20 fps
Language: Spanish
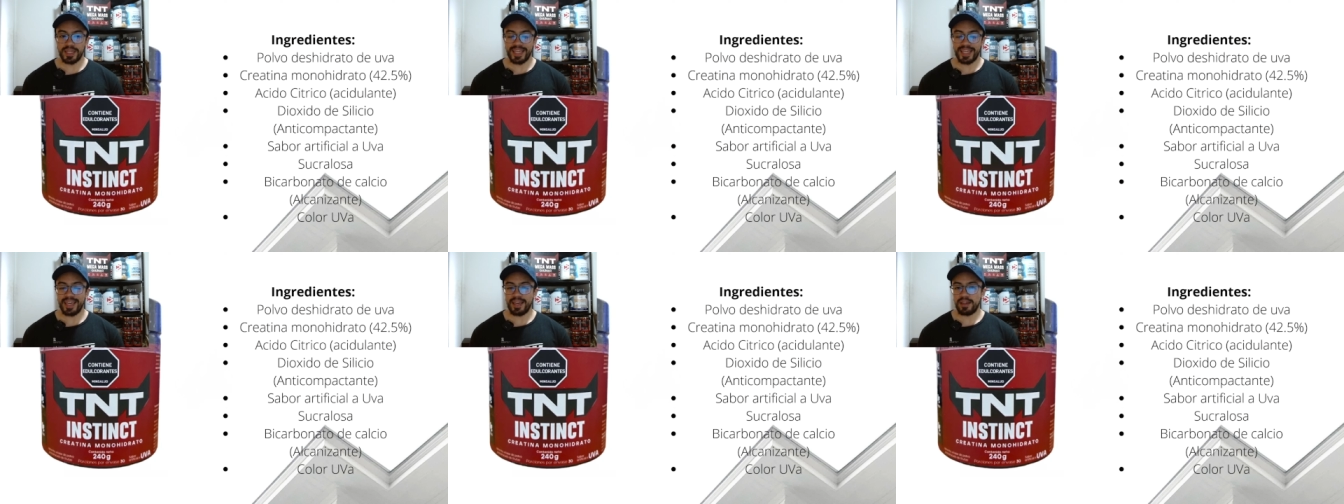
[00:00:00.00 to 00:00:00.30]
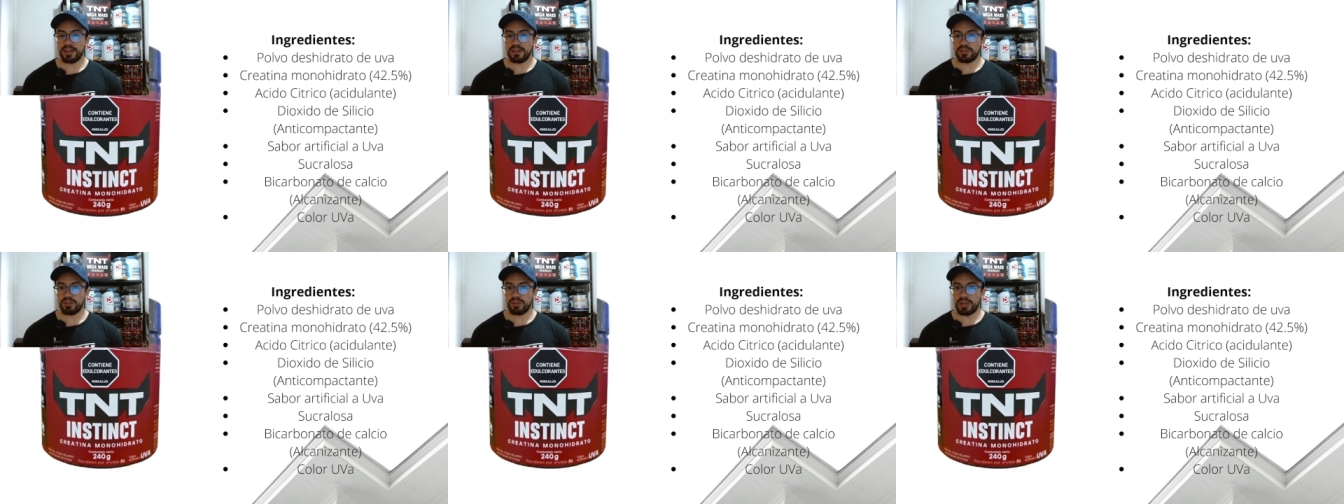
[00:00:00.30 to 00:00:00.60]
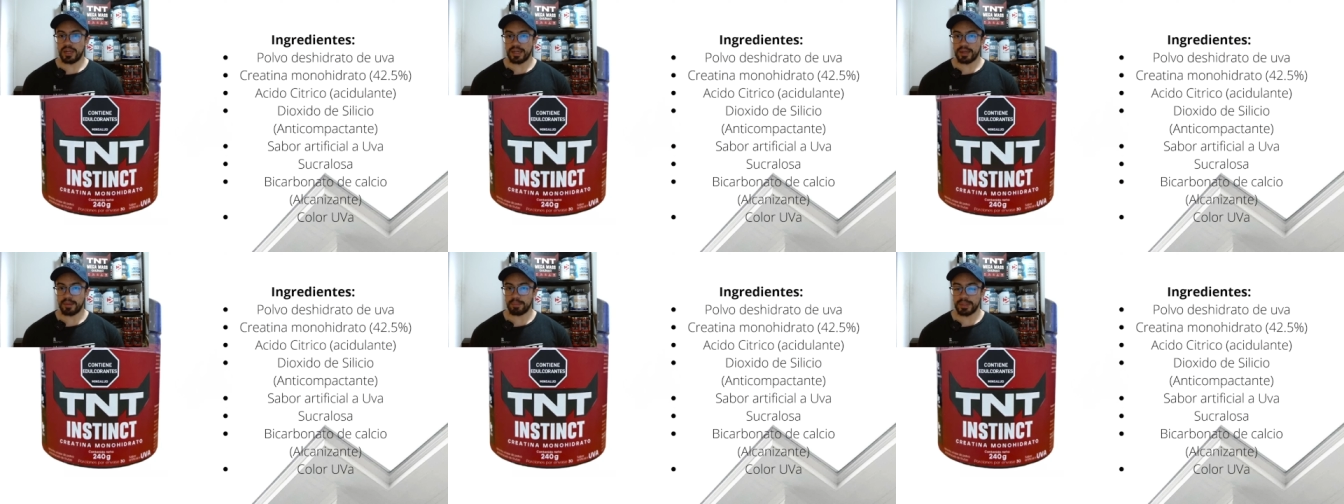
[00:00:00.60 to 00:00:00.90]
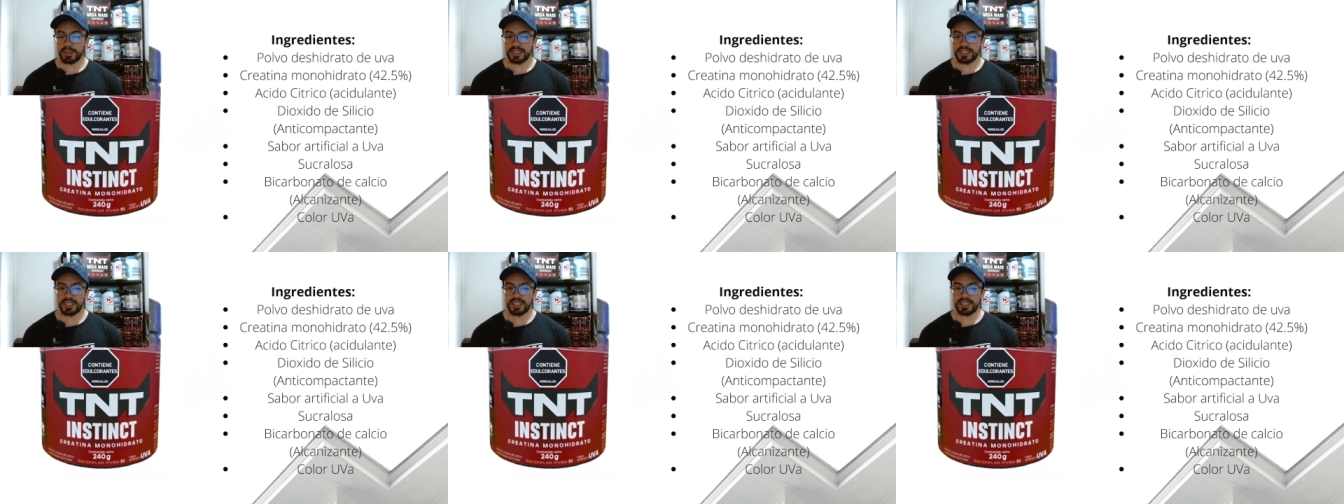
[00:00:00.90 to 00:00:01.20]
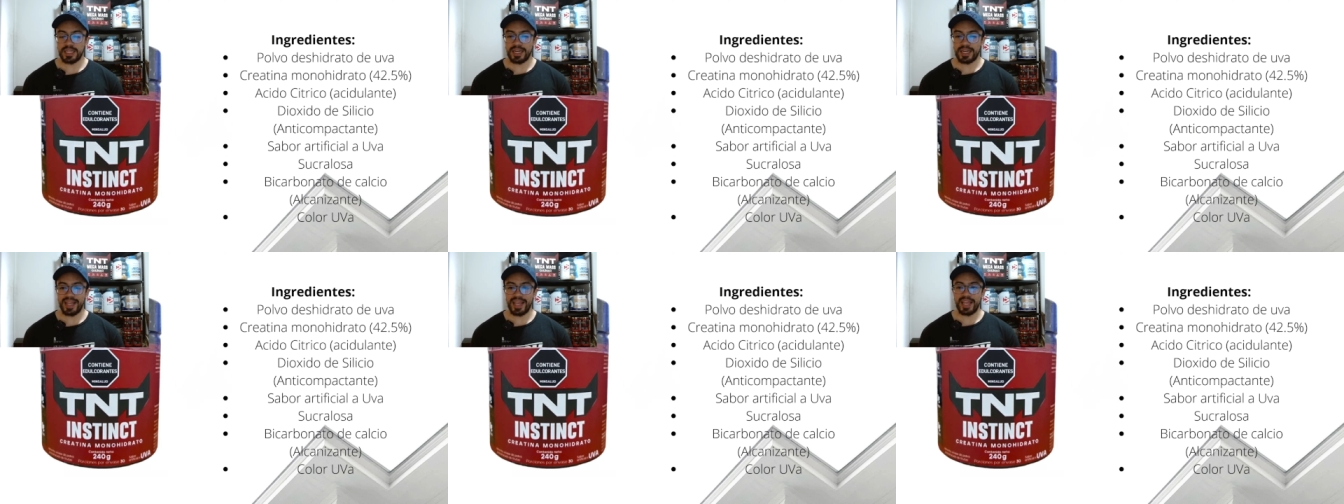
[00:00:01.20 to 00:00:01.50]
que nos la
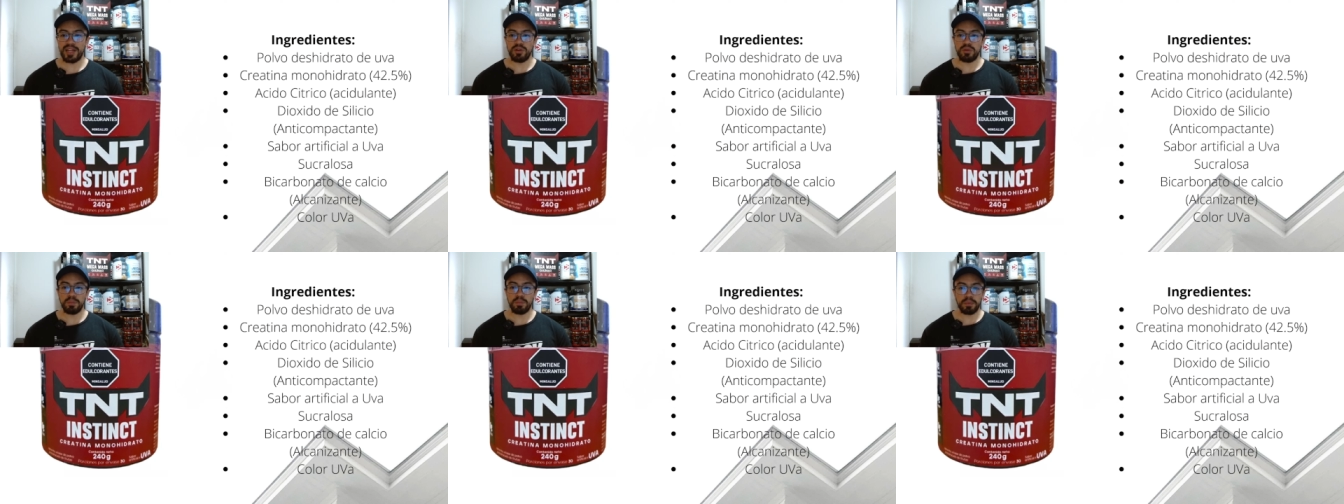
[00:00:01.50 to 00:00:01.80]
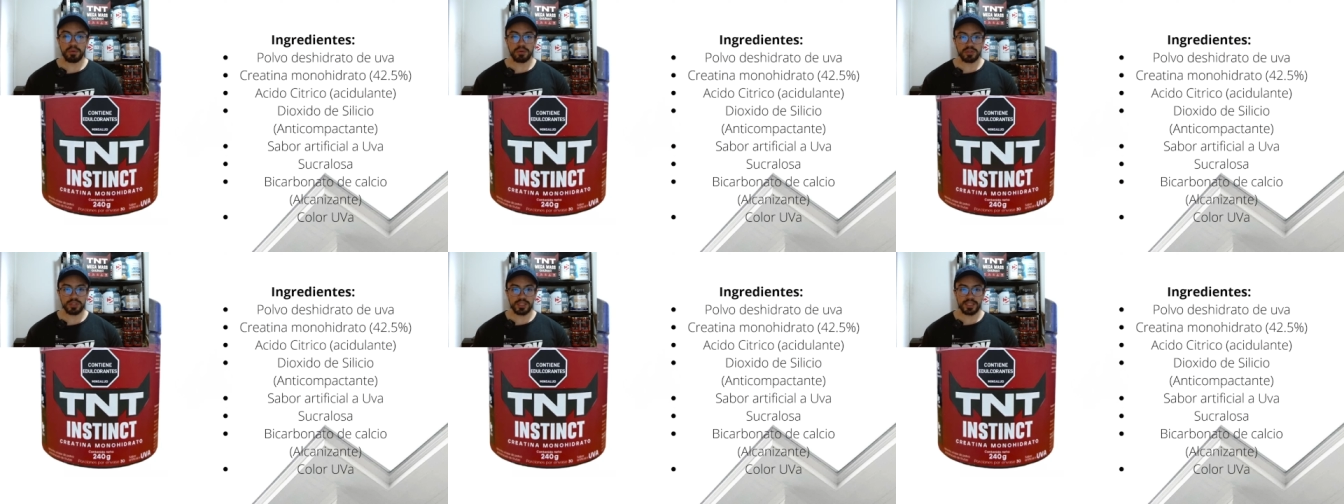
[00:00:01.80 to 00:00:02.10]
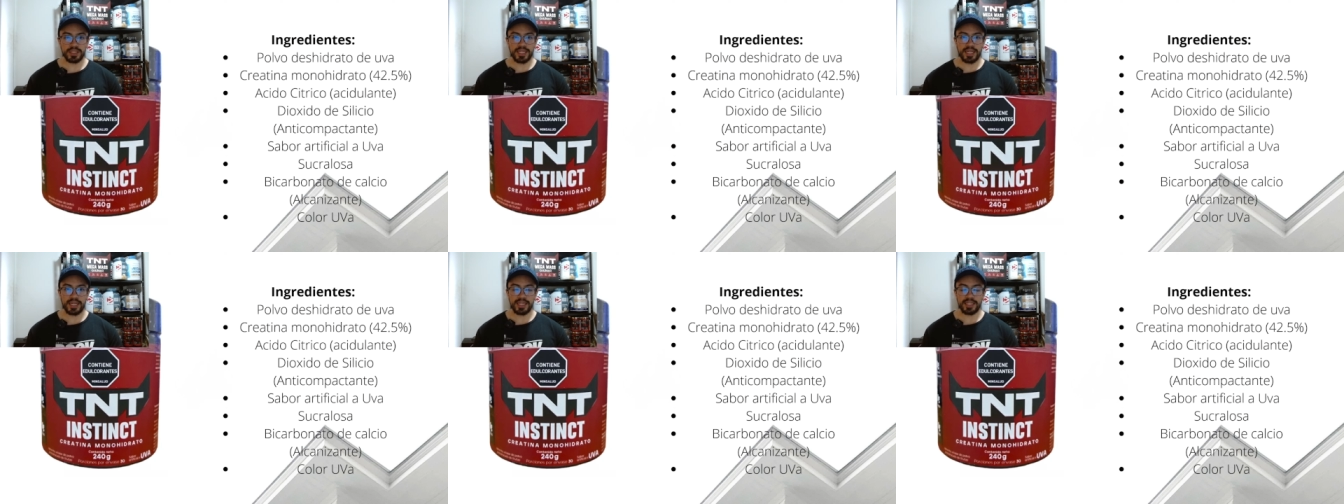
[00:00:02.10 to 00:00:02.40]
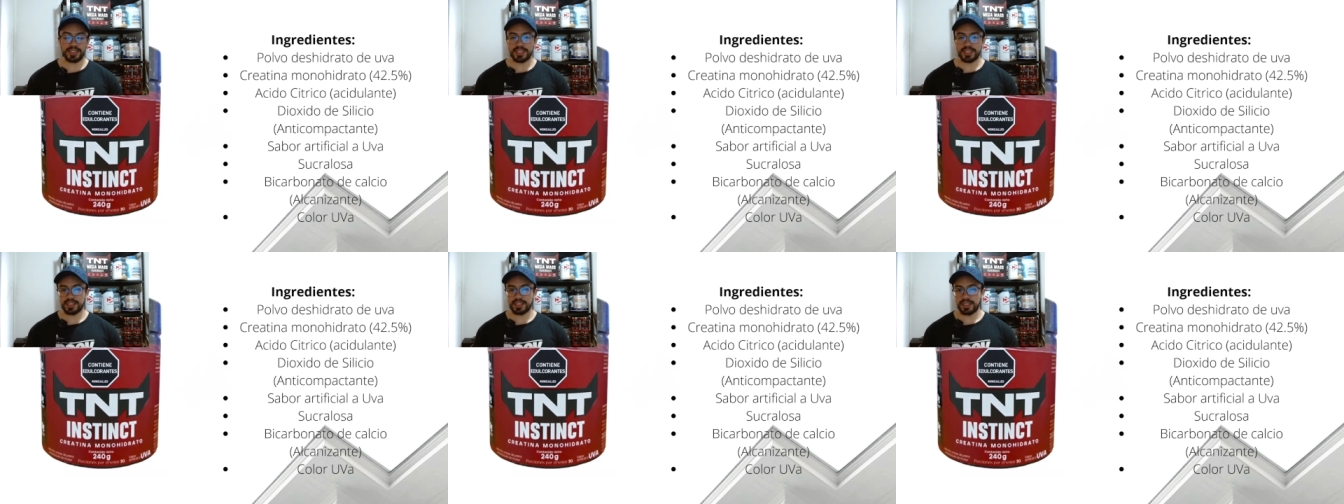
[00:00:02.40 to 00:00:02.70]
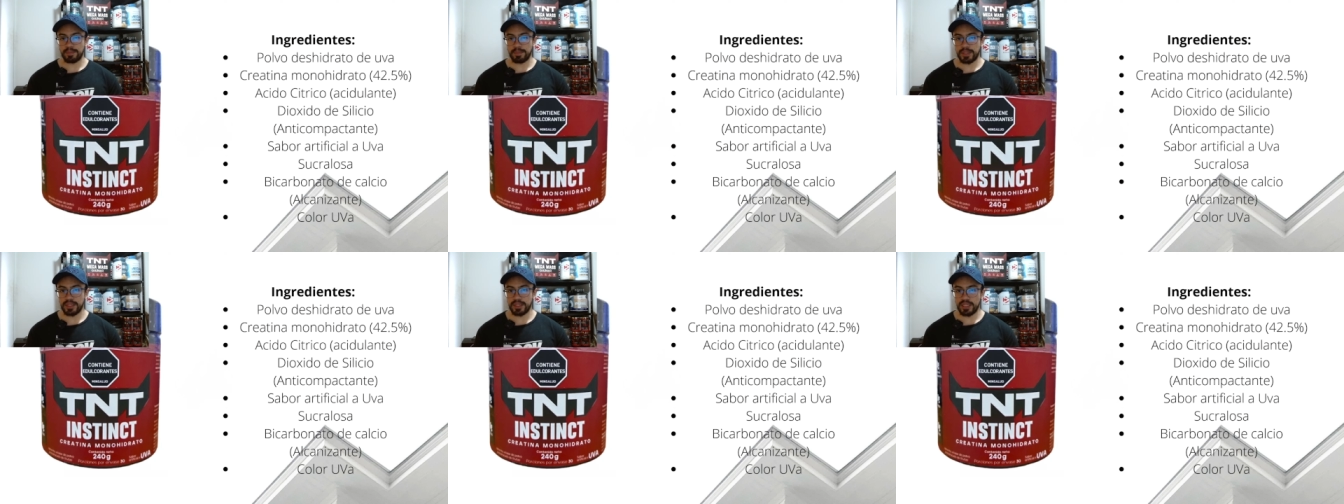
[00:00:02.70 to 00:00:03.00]
representan en un porcentaje
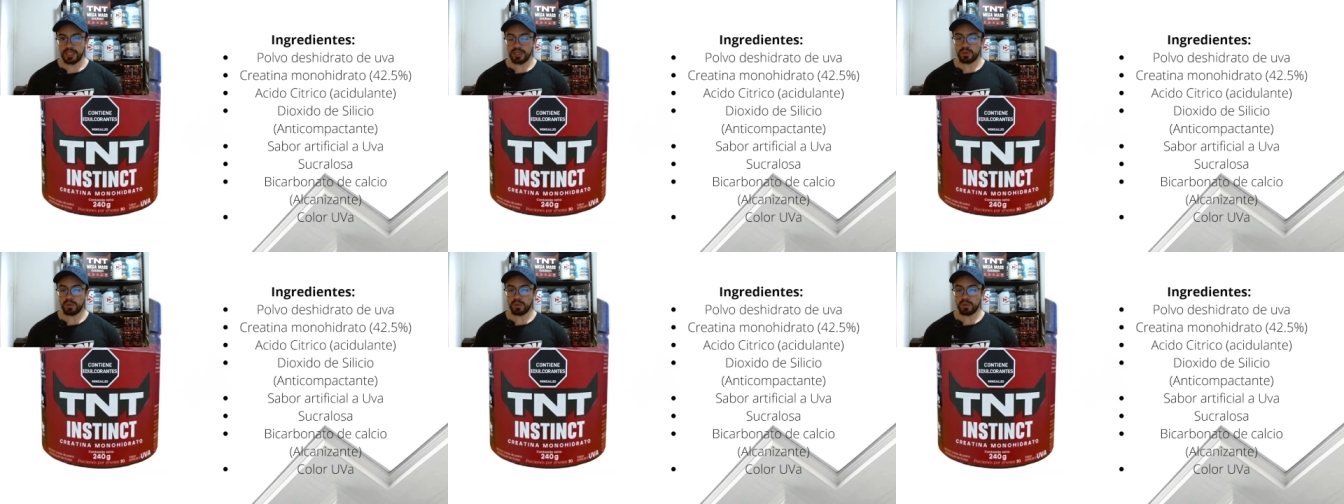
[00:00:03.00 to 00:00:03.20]
exactamente del